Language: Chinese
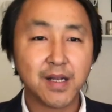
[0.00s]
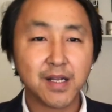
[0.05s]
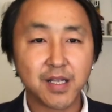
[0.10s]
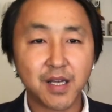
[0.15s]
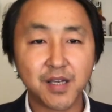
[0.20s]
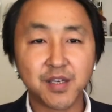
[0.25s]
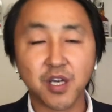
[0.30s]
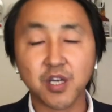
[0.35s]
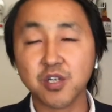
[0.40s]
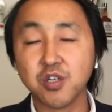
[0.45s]

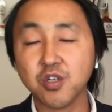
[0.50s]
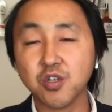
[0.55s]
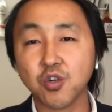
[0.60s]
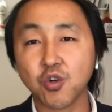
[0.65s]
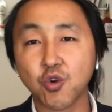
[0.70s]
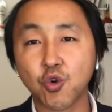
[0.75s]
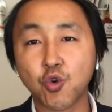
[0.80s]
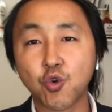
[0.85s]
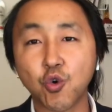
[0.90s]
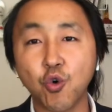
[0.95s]
他也
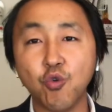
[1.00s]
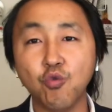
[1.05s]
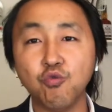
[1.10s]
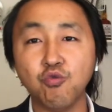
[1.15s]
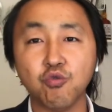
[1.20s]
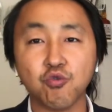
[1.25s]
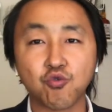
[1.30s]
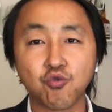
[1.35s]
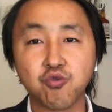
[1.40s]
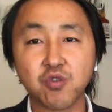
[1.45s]
是公
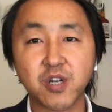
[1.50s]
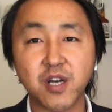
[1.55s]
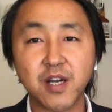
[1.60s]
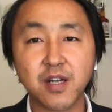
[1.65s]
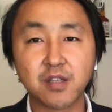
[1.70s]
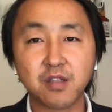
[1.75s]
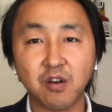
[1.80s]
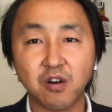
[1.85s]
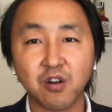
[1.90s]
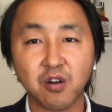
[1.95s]
务出
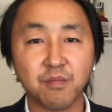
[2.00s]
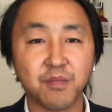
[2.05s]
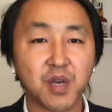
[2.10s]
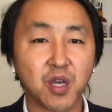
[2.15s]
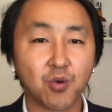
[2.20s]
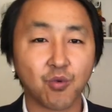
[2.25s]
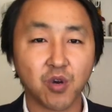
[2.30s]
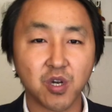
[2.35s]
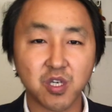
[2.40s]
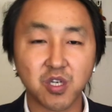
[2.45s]
差，到了
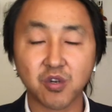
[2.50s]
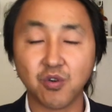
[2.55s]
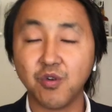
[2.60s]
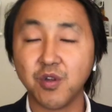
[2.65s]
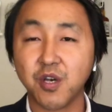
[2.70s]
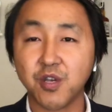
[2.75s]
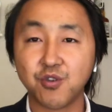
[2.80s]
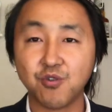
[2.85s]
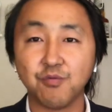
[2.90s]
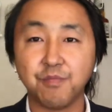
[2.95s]
美国的时
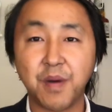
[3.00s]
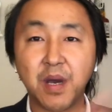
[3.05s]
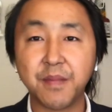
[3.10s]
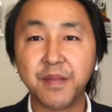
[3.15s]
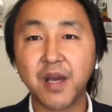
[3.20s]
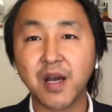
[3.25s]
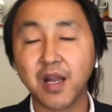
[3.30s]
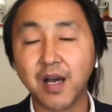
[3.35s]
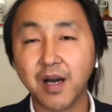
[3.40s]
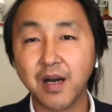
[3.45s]
候呢就叛
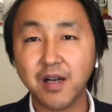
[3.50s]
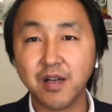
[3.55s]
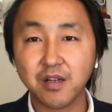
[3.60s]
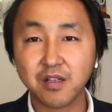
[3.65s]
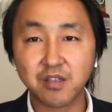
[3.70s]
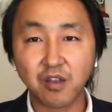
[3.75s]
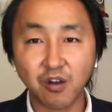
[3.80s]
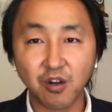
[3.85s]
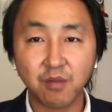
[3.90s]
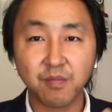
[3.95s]
变了，
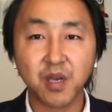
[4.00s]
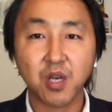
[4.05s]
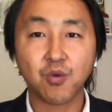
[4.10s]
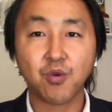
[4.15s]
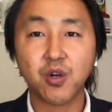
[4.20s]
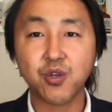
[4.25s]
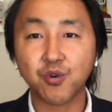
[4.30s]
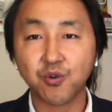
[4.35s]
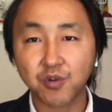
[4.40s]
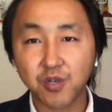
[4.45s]
到了美
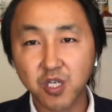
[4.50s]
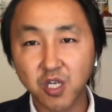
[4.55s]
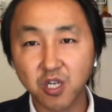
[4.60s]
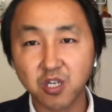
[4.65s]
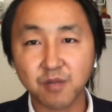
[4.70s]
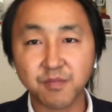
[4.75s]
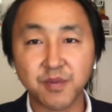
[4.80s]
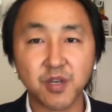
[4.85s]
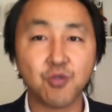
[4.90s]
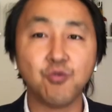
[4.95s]
国就
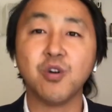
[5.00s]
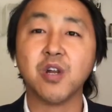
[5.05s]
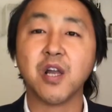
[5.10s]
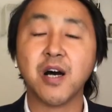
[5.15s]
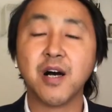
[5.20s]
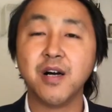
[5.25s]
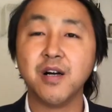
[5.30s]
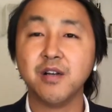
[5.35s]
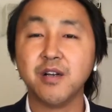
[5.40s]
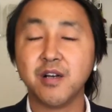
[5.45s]
政治庇护
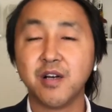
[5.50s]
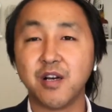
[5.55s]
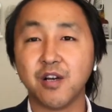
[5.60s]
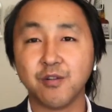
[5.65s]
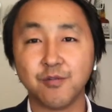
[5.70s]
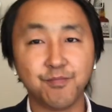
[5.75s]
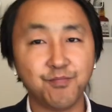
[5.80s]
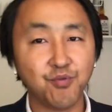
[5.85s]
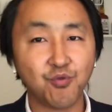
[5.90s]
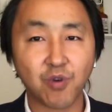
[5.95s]
了。哎，
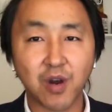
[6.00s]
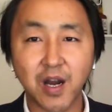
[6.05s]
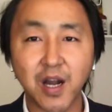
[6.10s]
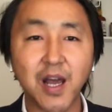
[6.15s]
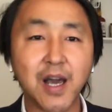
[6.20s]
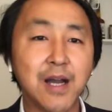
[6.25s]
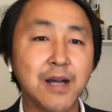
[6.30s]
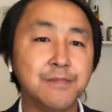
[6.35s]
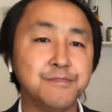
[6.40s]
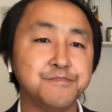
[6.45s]
不玩
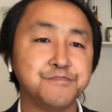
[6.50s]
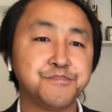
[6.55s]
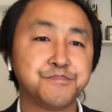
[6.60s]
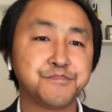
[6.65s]
了。